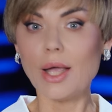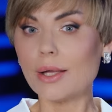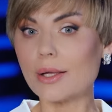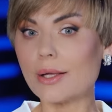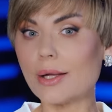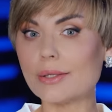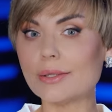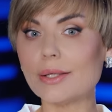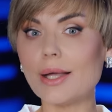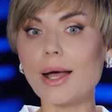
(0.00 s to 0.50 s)

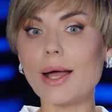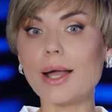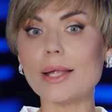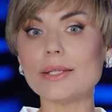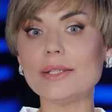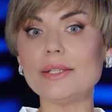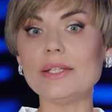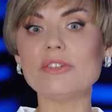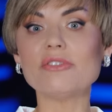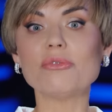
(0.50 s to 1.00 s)
Когда
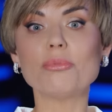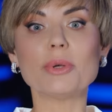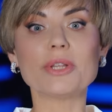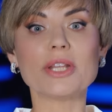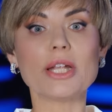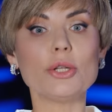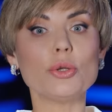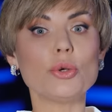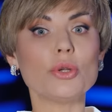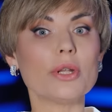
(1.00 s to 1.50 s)
одни в
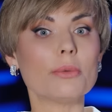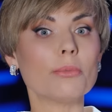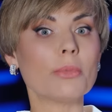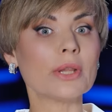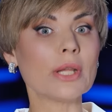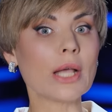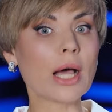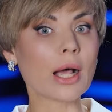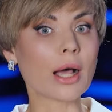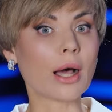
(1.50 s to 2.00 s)
батальоне
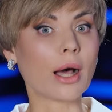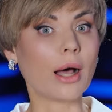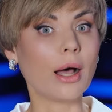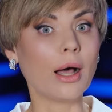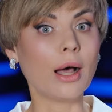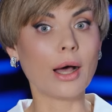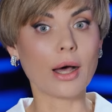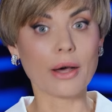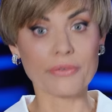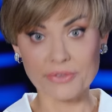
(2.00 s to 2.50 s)
Монако,
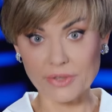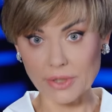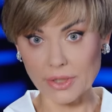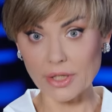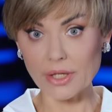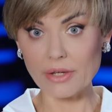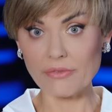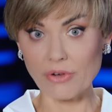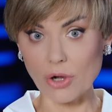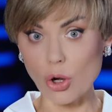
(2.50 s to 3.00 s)
а
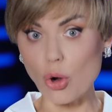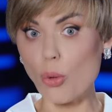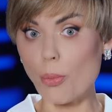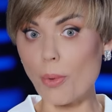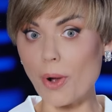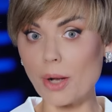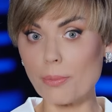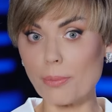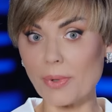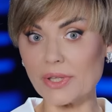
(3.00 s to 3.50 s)
вторые в
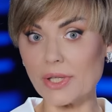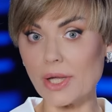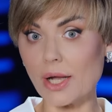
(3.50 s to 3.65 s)
окопах под